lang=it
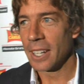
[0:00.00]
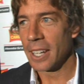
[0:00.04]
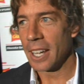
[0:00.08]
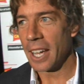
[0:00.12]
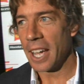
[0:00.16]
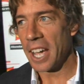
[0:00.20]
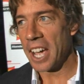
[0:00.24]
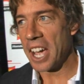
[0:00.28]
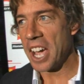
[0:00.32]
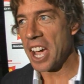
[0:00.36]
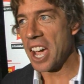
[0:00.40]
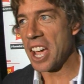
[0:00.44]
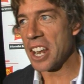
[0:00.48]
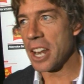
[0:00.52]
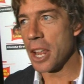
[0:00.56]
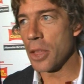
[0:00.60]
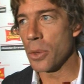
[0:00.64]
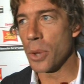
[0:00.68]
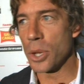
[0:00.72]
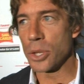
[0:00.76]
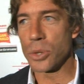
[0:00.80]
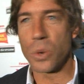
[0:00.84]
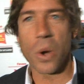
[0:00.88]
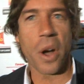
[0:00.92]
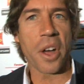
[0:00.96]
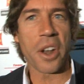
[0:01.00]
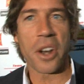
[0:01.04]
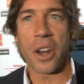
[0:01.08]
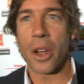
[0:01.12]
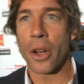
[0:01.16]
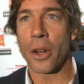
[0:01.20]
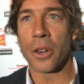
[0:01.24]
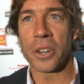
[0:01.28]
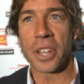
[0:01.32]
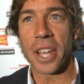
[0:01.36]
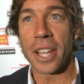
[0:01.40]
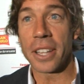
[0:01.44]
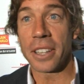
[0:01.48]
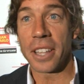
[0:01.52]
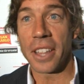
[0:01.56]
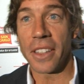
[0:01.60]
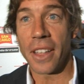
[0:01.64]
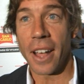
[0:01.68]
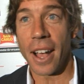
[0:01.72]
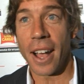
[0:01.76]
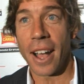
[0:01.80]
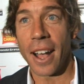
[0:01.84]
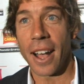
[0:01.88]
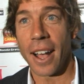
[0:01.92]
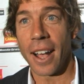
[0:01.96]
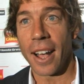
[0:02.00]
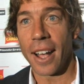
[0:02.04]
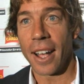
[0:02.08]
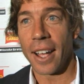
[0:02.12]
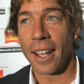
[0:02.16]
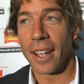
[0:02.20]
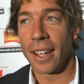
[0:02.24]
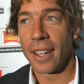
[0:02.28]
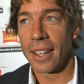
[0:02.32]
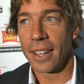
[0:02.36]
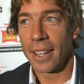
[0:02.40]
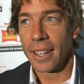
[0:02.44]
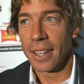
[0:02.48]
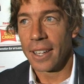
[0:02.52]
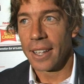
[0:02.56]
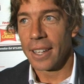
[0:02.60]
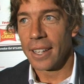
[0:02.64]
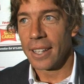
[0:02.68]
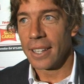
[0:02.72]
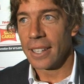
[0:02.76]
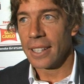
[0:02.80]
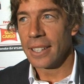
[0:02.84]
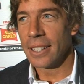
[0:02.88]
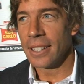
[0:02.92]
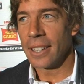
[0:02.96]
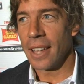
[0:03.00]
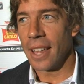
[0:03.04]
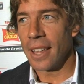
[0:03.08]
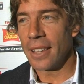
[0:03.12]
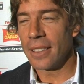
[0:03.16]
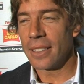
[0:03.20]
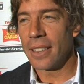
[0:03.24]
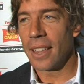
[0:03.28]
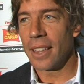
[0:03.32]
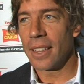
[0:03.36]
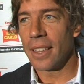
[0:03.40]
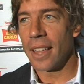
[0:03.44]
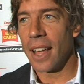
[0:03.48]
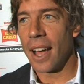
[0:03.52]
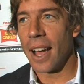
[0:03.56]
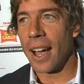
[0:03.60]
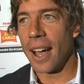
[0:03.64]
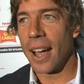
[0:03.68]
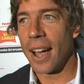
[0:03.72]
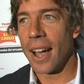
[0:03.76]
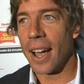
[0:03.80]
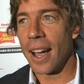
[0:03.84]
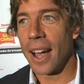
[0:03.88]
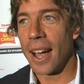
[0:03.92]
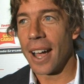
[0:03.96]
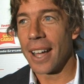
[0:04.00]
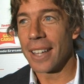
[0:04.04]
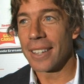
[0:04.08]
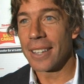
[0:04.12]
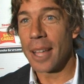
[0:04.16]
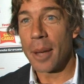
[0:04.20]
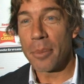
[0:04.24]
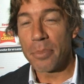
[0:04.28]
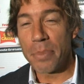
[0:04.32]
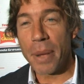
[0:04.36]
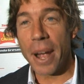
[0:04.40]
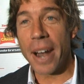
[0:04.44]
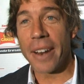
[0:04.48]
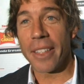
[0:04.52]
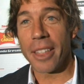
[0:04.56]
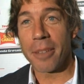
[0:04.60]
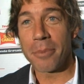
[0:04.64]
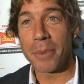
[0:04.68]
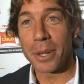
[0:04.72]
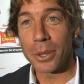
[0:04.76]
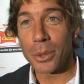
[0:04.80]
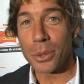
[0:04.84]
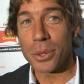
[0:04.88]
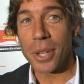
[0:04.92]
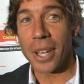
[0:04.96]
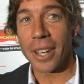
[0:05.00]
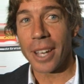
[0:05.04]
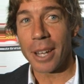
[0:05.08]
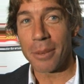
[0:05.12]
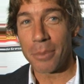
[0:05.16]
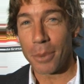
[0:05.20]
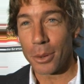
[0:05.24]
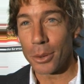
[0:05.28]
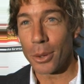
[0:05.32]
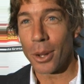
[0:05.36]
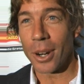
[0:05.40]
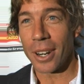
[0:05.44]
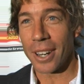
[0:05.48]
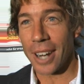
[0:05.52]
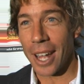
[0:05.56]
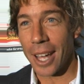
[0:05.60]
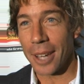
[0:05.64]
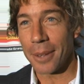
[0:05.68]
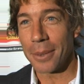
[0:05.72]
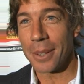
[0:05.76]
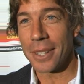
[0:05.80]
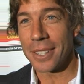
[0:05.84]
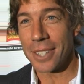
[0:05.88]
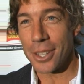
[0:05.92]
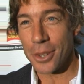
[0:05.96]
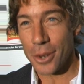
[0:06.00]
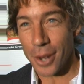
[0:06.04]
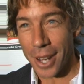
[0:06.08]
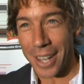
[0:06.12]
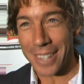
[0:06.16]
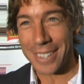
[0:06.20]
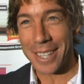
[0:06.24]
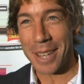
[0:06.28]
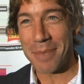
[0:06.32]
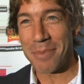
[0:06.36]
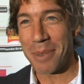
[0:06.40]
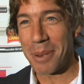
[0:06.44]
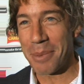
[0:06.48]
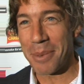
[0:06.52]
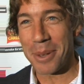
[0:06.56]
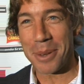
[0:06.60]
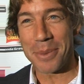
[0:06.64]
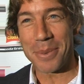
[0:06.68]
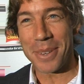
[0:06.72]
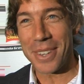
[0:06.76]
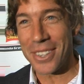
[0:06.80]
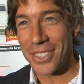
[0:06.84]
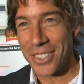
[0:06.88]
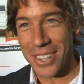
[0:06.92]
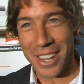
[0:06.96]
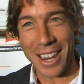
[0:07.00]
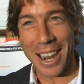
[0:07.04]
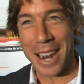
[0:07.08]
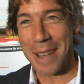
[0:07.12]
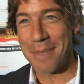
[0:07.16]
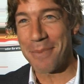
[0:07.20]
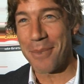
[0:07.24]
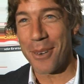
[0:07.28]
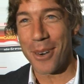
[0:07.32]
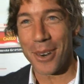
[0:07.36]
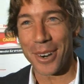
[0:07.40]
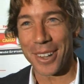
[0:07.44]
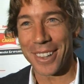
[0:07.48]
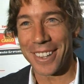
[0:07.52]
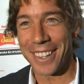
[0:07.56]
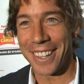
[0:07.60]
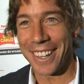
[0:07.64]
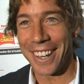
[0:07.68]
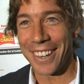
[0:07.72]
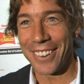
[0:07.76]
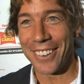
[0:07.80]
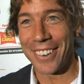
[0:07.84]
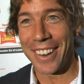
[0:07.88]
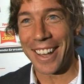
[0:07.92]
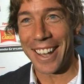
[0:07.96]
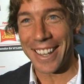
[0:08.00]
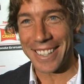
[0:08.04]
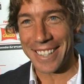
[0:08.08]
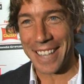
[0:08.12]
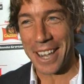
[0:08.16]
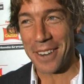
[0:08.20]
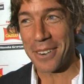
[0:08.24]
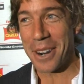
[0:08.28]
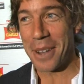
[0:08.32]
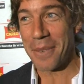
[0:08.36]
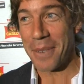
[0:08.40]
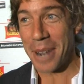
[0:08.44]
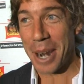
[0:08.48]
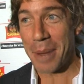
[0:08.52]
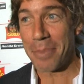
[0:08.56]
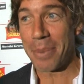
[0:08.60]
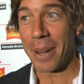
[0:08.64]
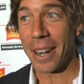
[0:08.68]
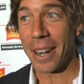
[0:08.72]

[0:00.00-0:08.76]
eh, le due squadre non hanno niente da, niente da, da, perdere, ma tu sai che il mondo del rugby si gioca sempre per vincere alla morte. Allora sarà una bella